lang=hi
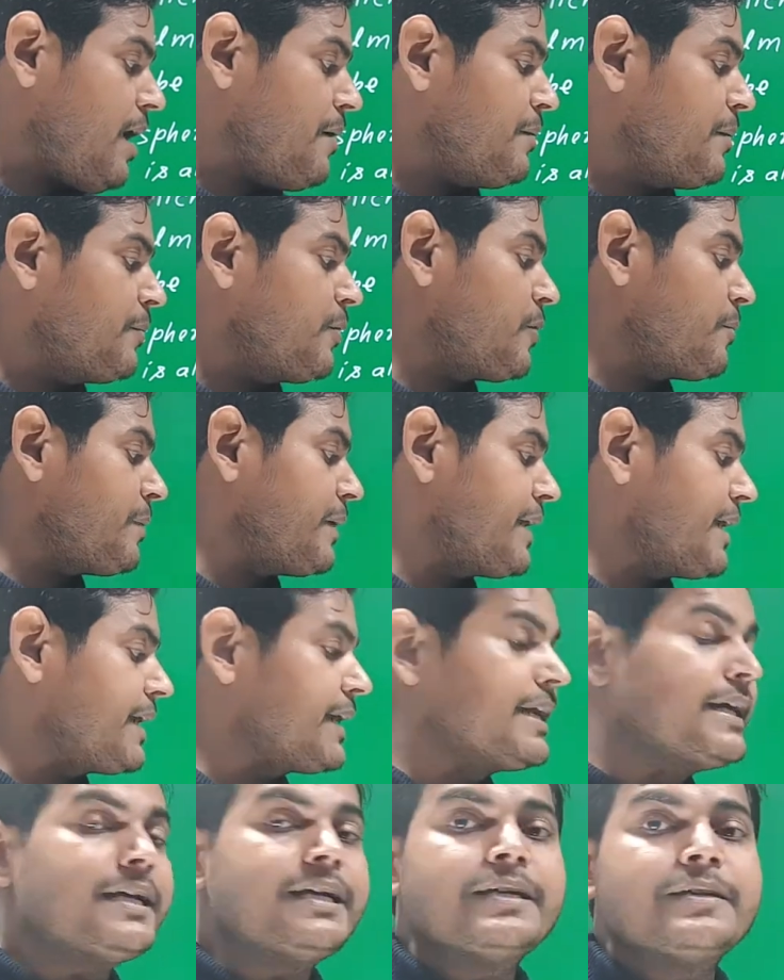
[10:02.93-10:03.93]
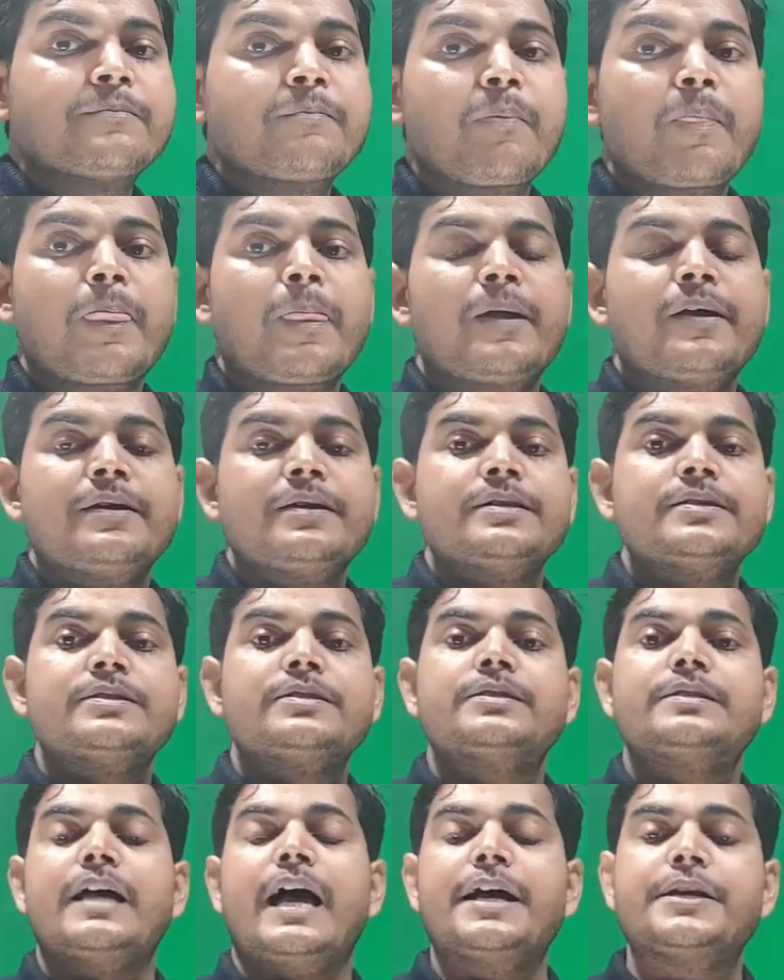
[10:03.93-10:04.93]
अब हम लोग पढ़ेंगे
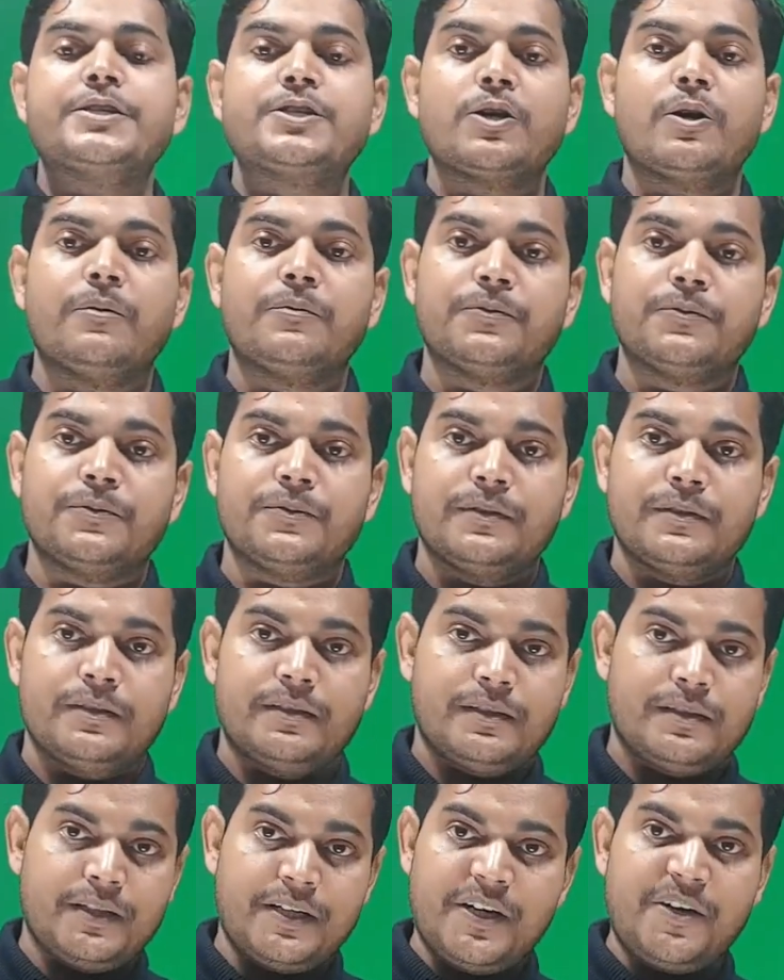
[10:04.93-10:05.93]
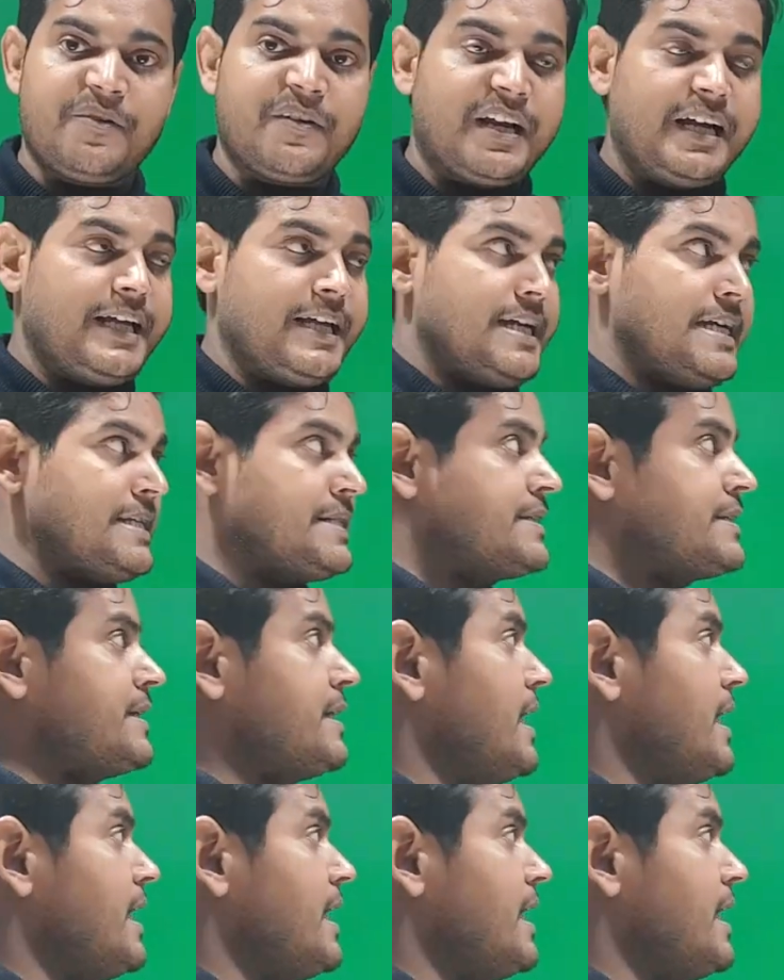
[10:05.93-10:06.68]
साइज ऑफ न्यूक्लियस